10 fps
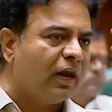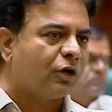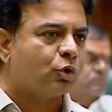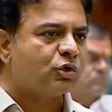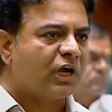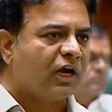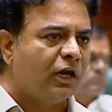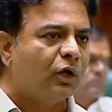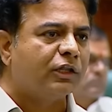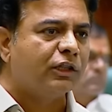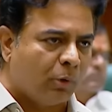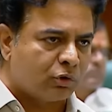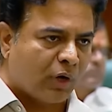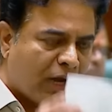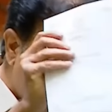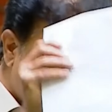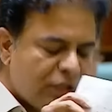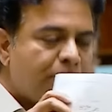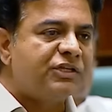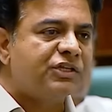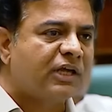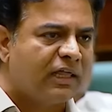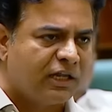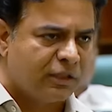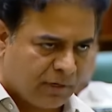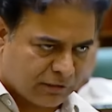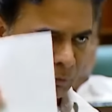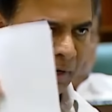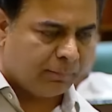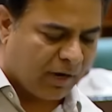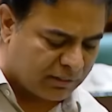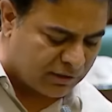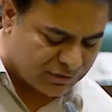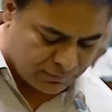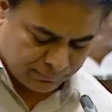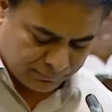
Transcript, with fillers: వేల క్యూసెక్లు నీళ్లు కిందికి పోతున్నాయి ఇది రాజగోపాల్ రెడ్డి